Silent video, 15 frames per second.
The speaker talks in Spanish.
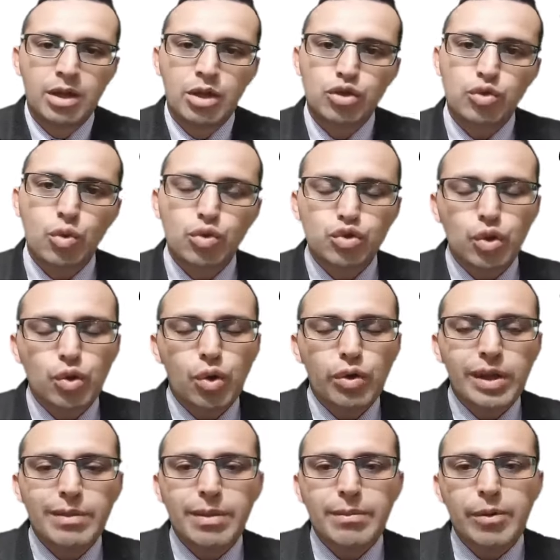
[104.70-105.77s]
Su uso
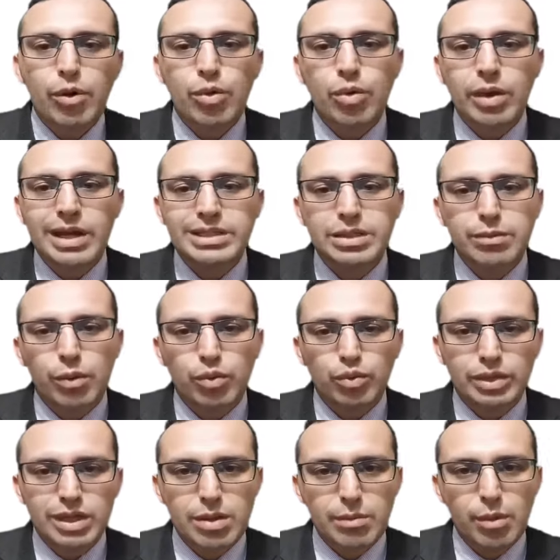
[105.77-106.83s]
no debe prolongarse por
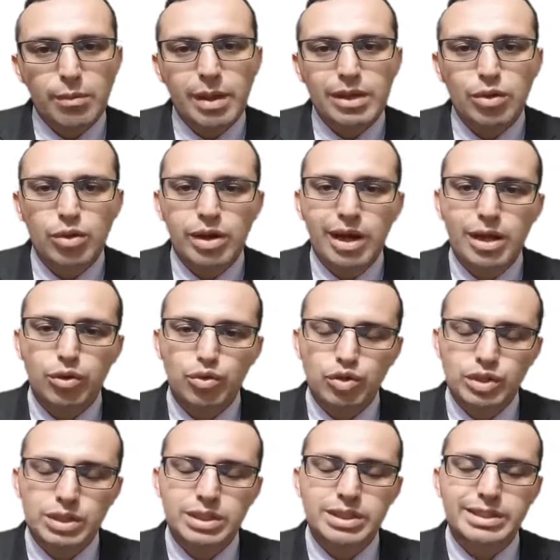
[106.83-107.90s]
un tiempo mayor a
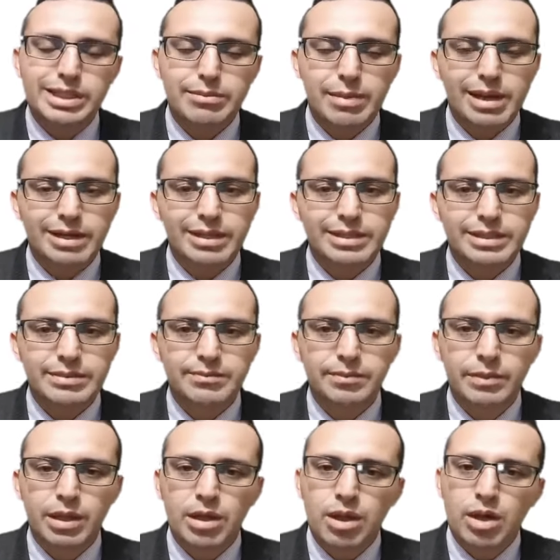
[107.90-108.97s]
dos semanas.
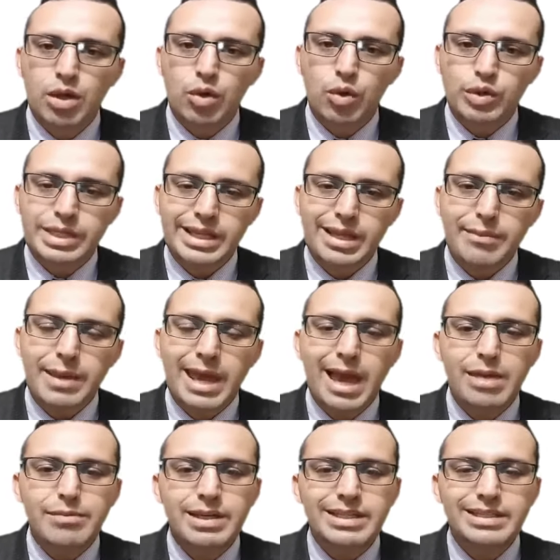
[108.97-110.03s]
No se debe
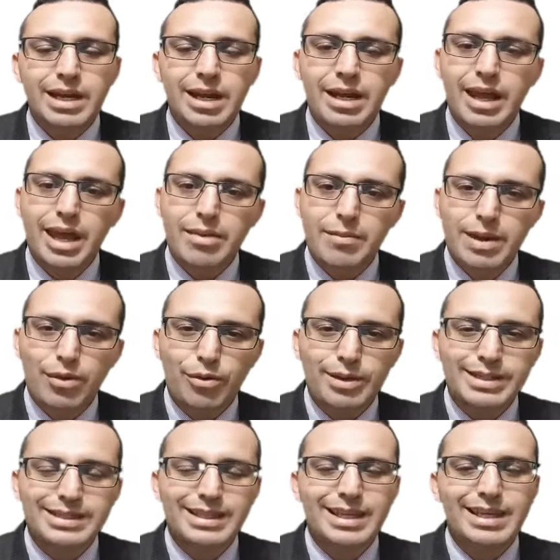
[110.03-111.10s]
administrar en
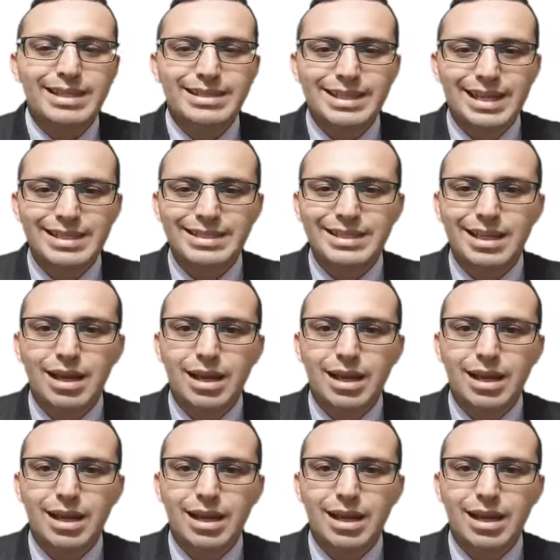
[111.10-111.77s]
menores de seis